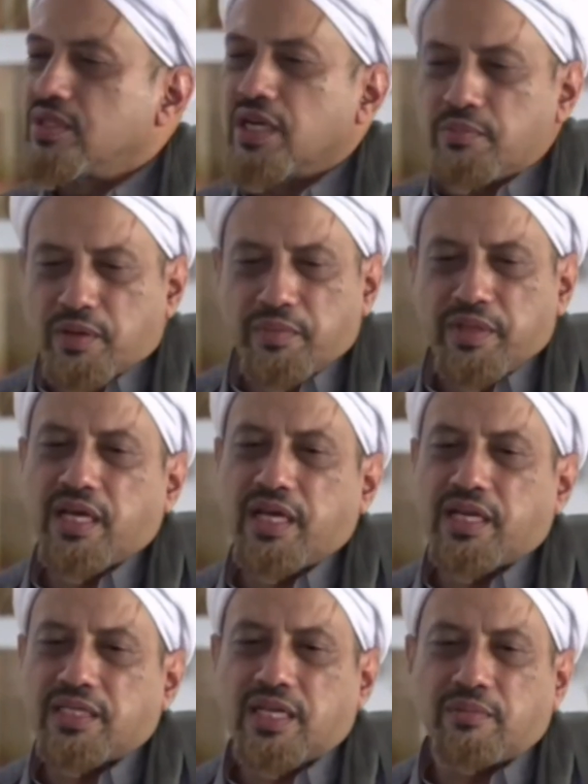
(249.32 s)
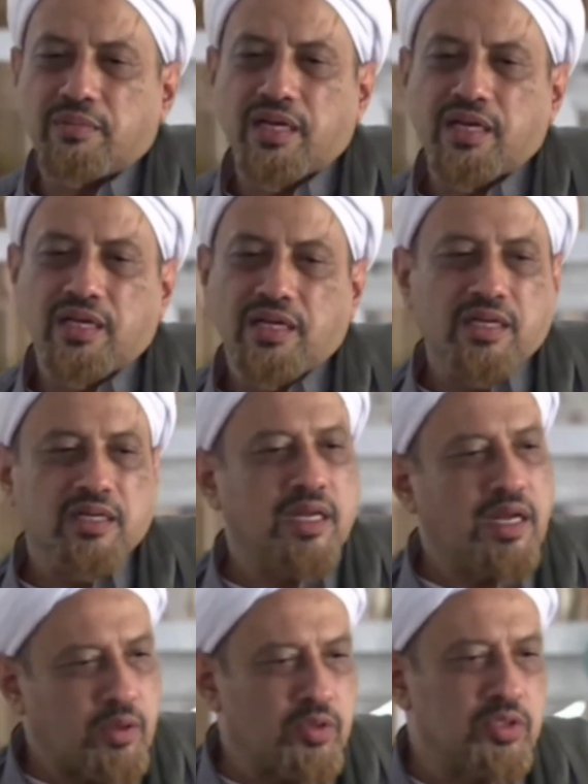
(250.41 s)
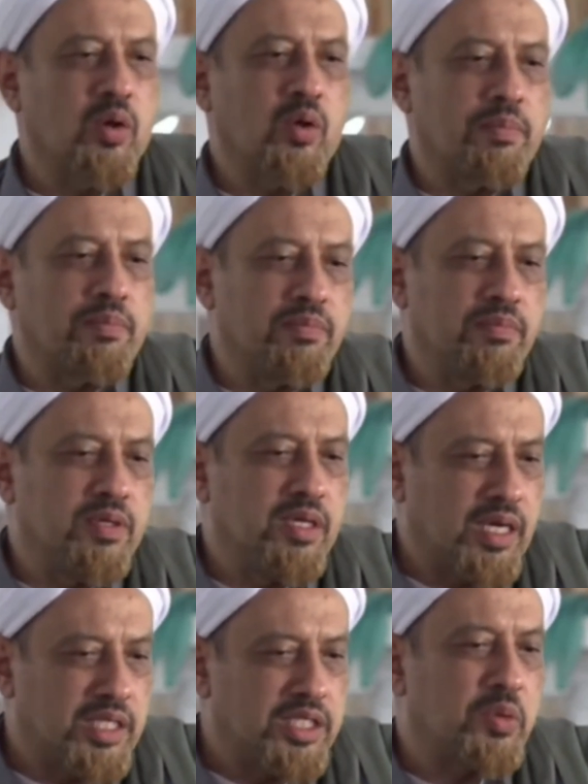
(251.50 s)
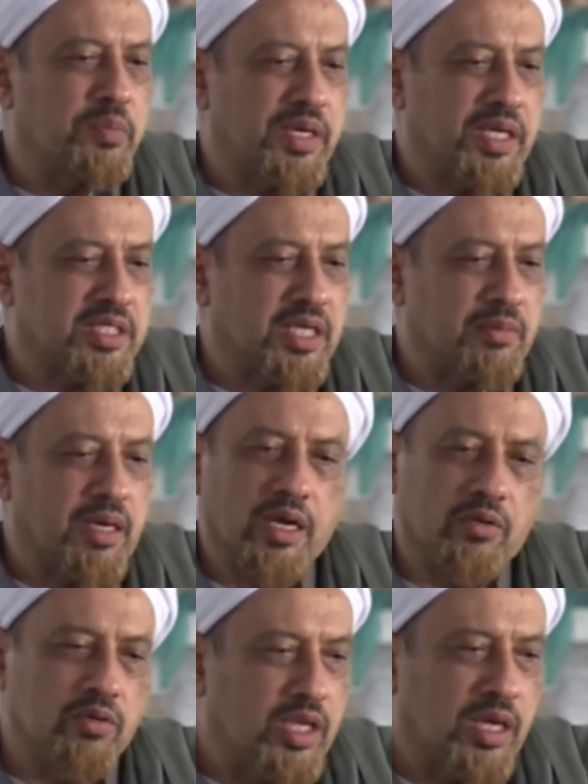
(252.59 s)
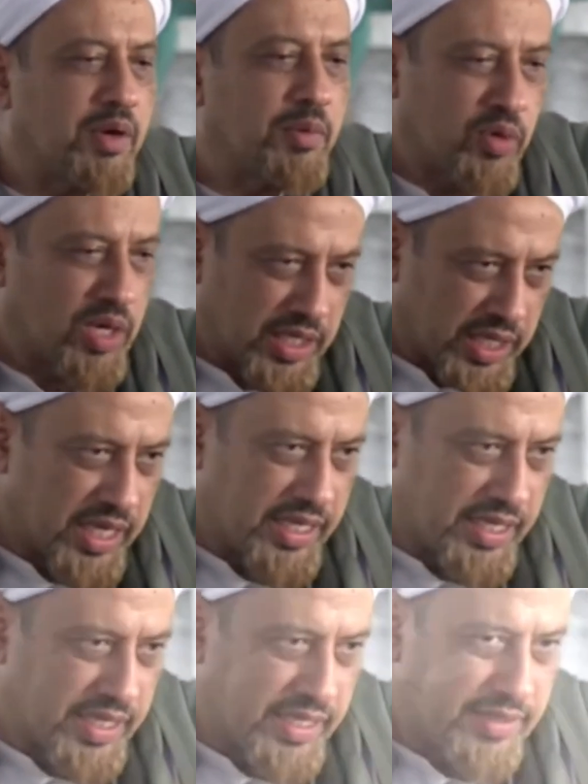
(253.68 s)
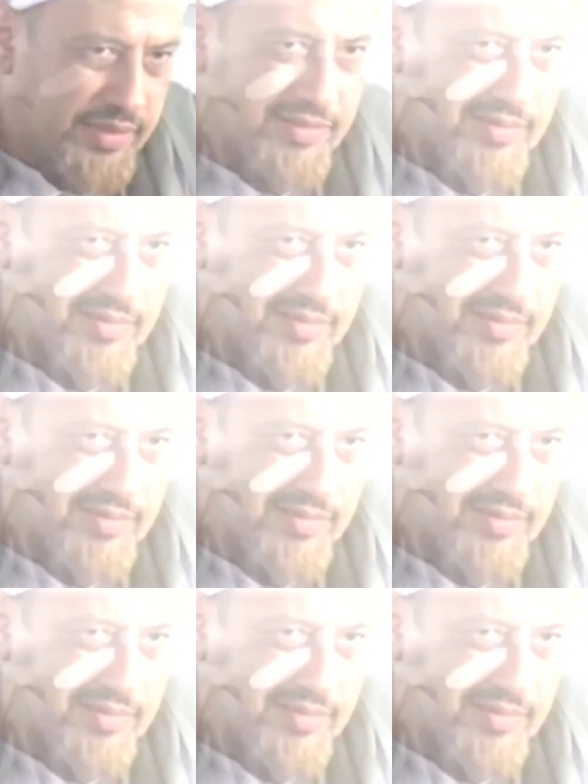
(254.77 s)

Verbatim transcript: Dengan permintaan yang sama. Dan aku jawab dengan jawaban yang sama. Aku tidak mampu lagi adzan.